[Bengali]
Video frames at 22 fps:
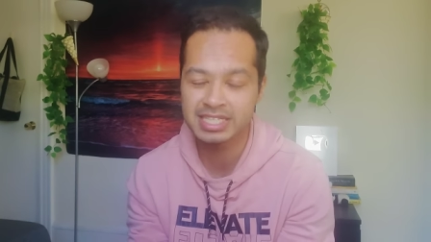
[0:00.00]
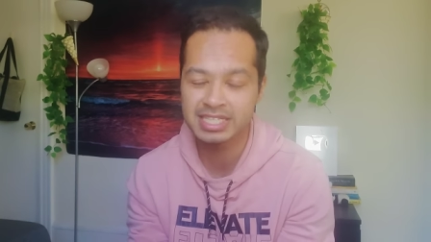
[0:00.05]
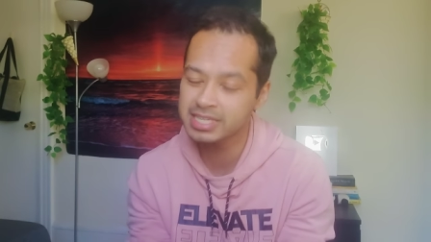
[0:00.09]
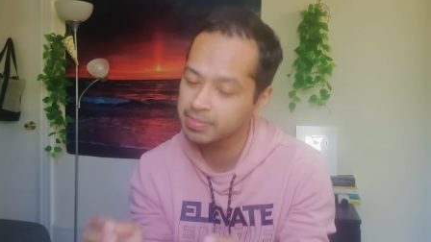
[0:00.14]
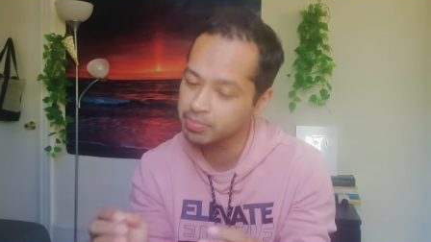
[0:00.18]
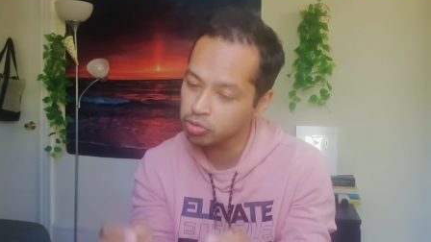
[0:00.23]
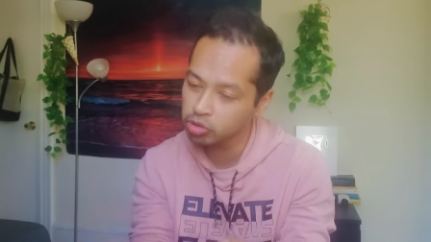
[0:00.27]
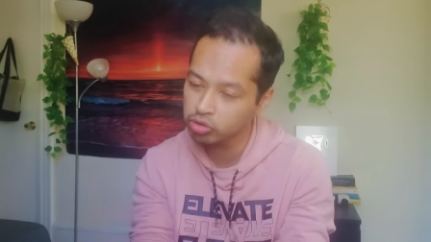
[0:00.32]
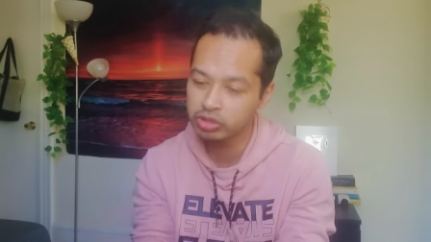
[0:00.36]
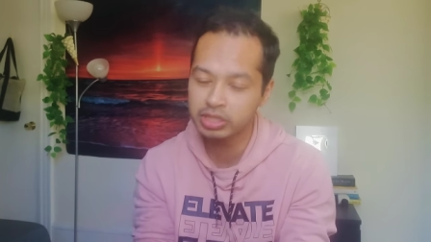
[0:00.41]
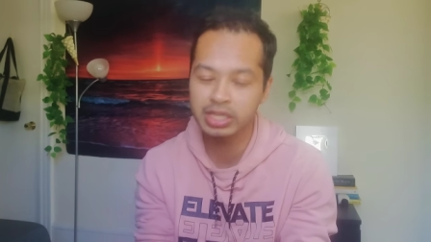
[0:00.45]
আছে
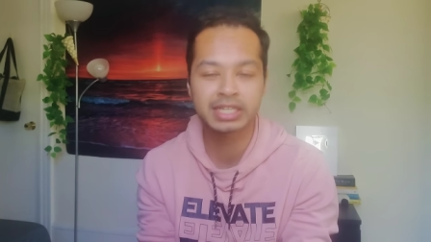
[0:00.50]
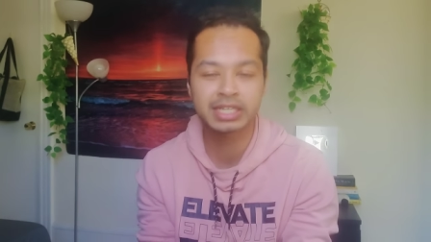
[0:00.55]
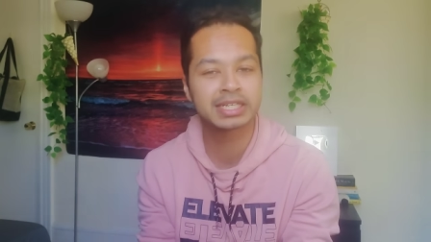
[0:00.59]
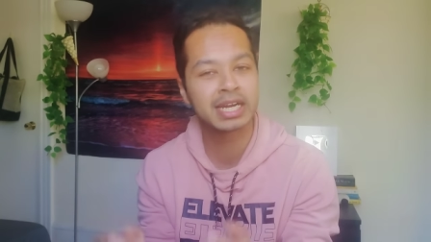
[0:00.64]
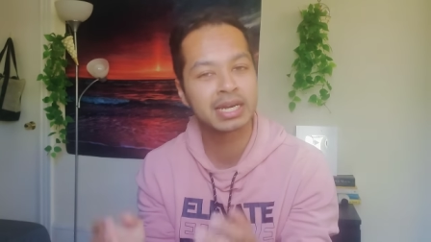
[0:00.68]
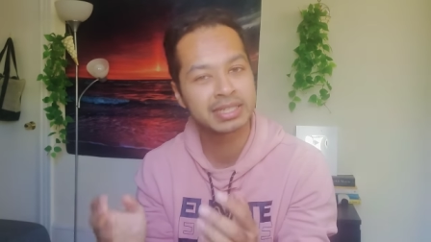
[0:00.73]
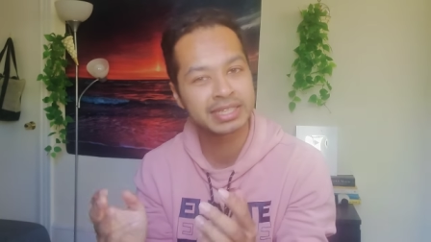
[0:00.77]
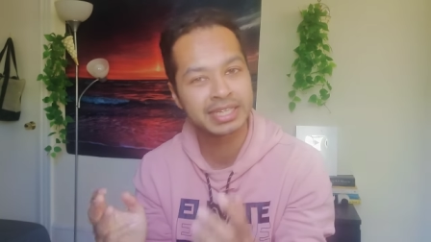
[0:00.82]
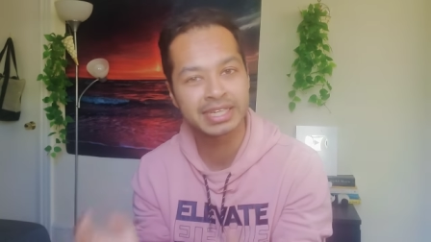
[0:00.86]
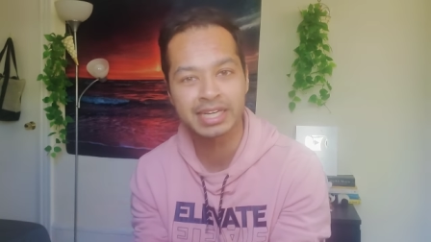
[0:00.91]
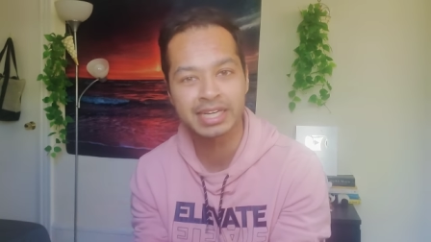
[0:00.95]

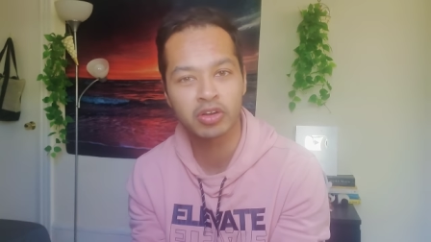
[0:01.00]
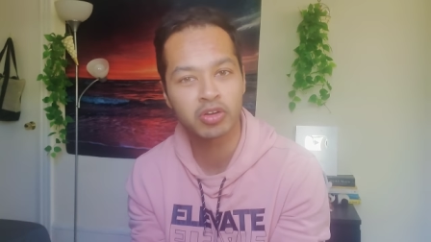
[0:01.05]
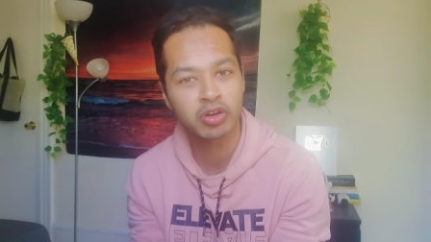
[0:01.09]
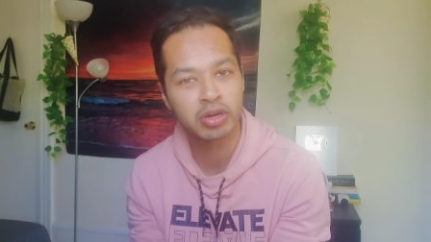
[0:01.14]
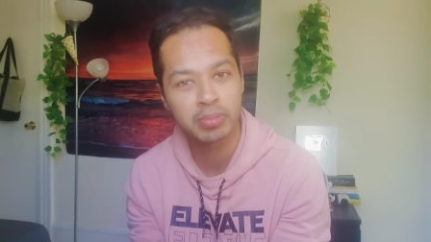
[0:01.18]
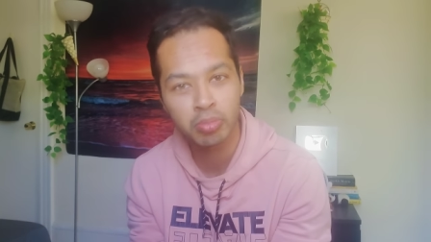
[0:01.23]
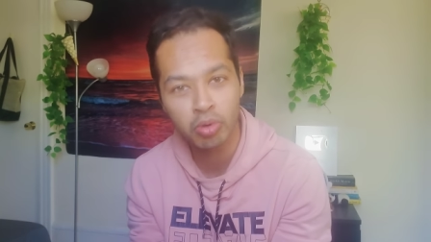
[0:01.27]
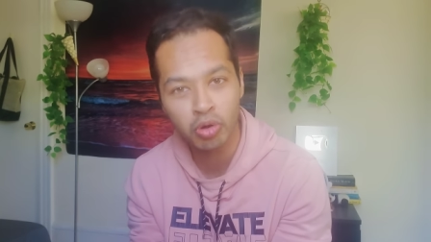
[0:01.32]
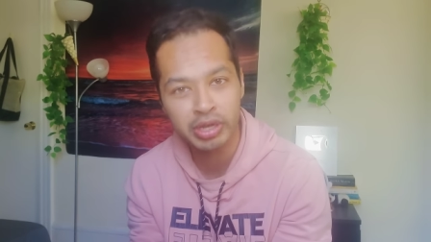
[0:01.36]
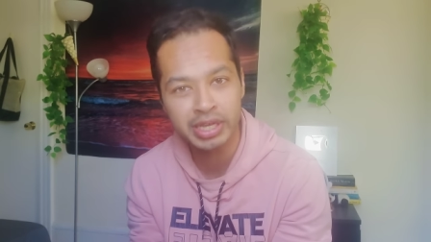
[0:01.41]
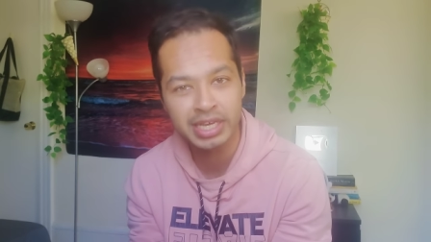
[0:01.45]
প্রত্যেকটার তিনটা
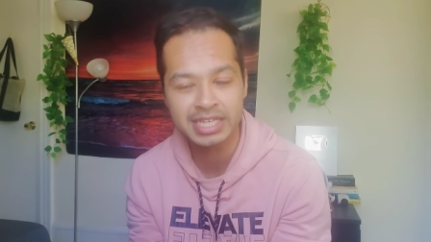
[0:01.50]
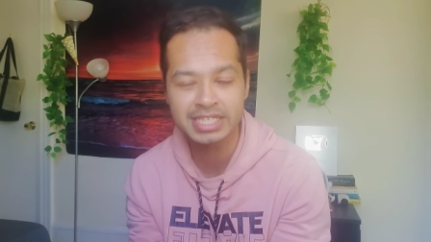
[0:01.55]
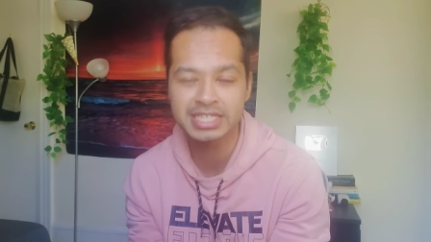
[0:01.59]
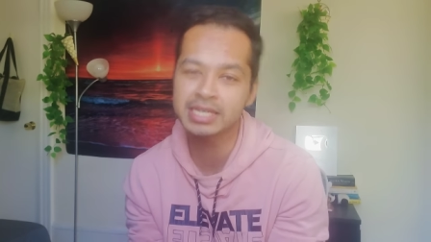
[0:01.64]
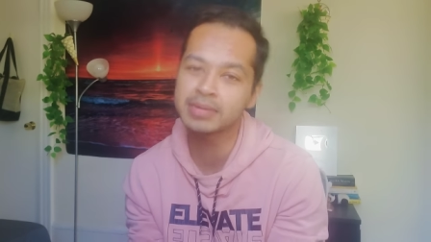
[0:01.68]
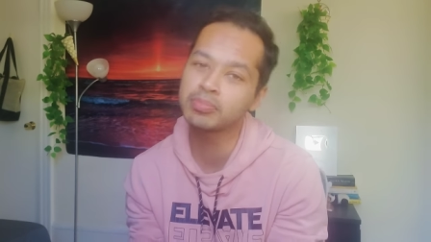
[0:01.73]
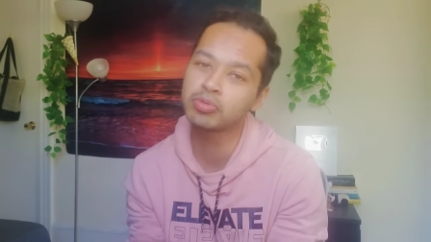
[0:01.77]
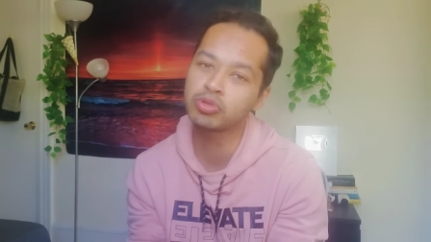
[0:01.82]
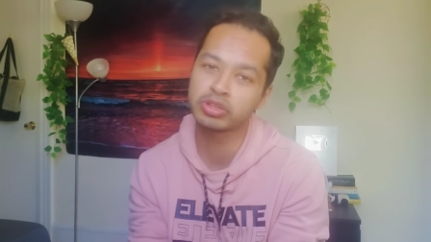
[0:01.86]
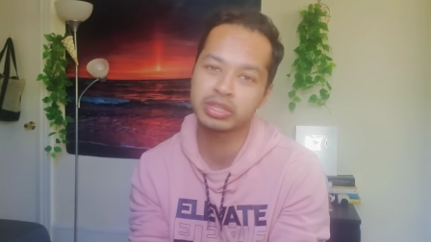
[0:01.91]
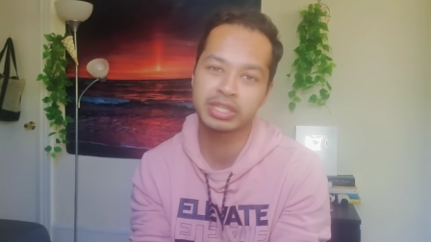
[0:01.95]
করে বই
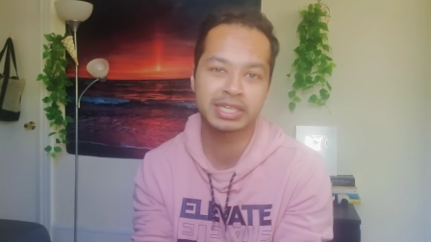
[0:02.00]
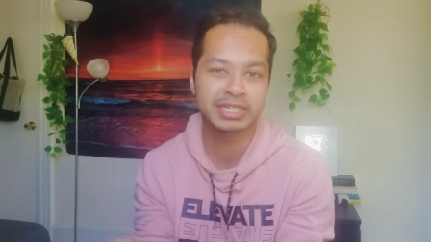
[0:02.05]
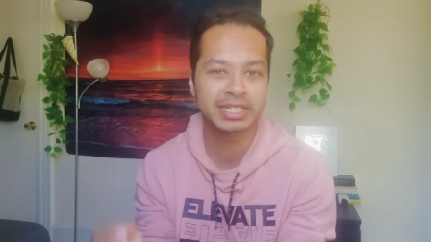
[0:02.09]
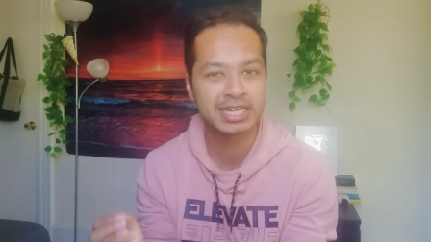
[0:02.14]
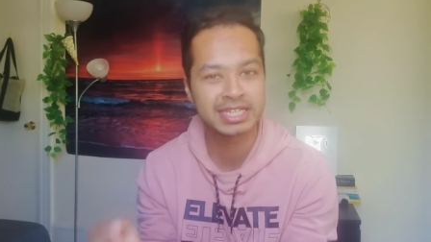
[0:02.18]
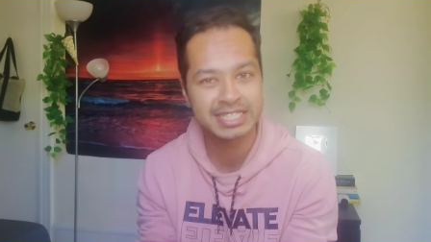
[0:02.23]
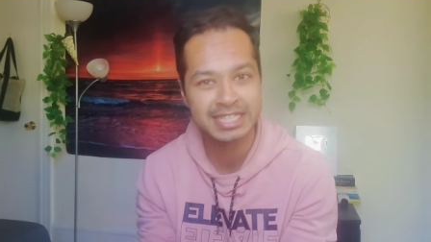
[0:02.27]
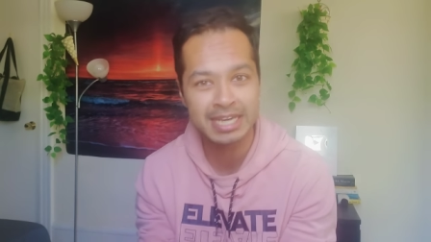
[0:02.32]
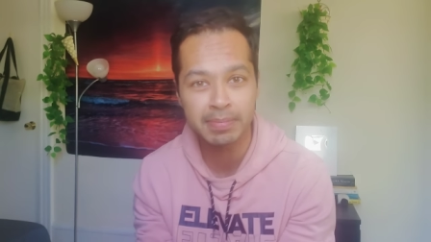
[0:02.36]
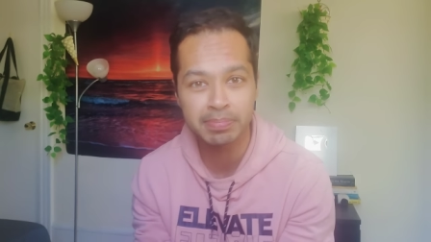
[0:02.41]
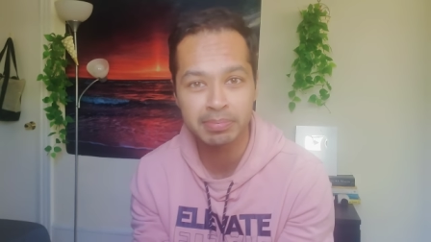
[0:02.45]
আছে
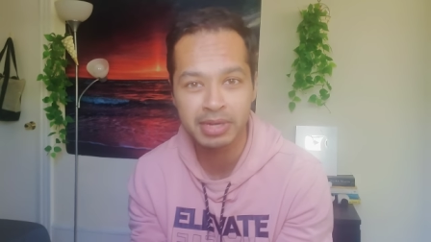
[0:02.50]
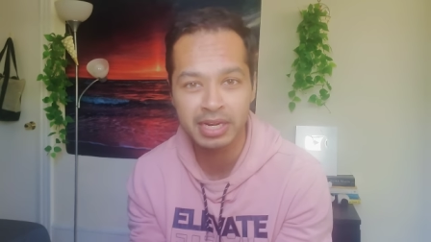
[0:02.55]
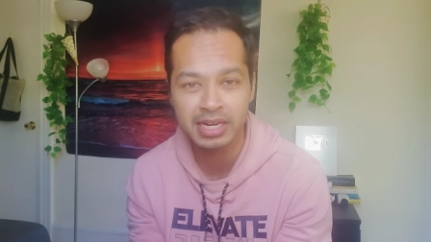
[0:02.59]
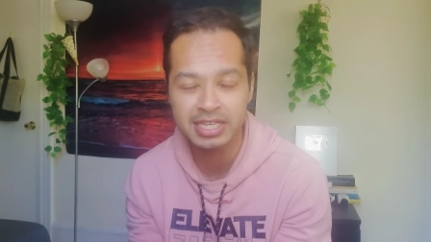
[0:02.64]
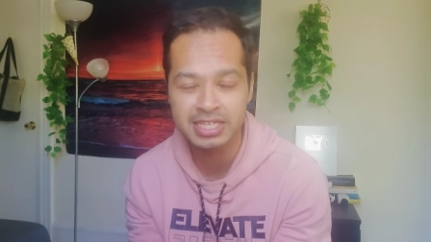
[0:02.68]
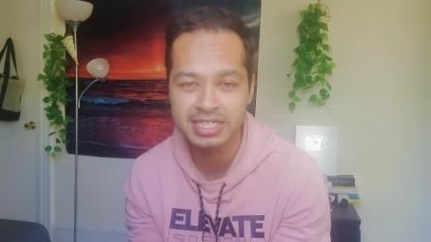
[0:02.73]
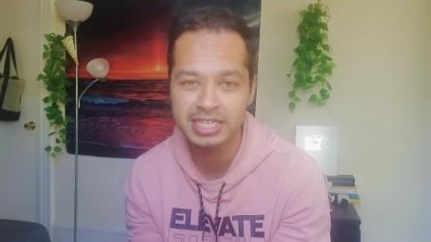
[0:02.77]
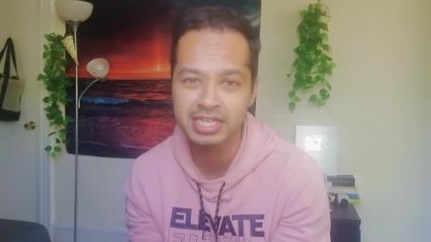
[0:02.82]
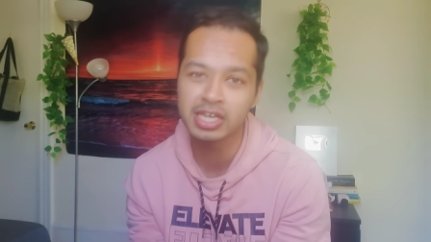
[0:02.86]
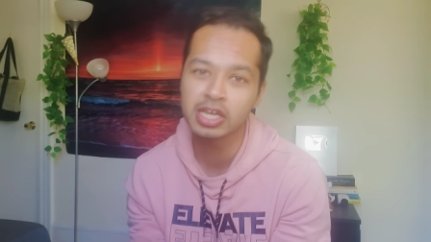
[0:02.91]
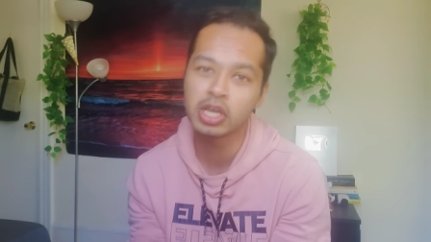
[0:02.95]
প্রত্যেকটার চ্যাপ্টার
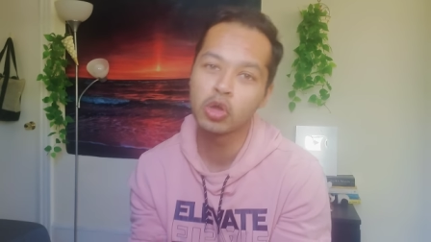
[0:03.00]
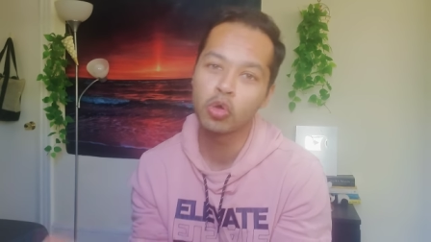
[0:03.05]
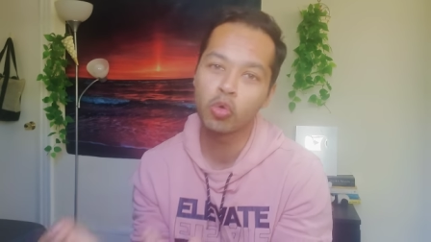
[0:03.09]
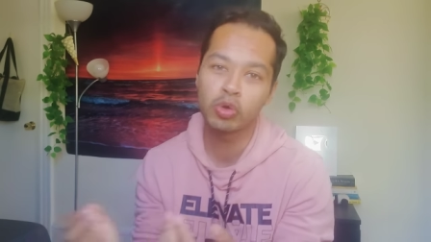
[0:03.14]
আছে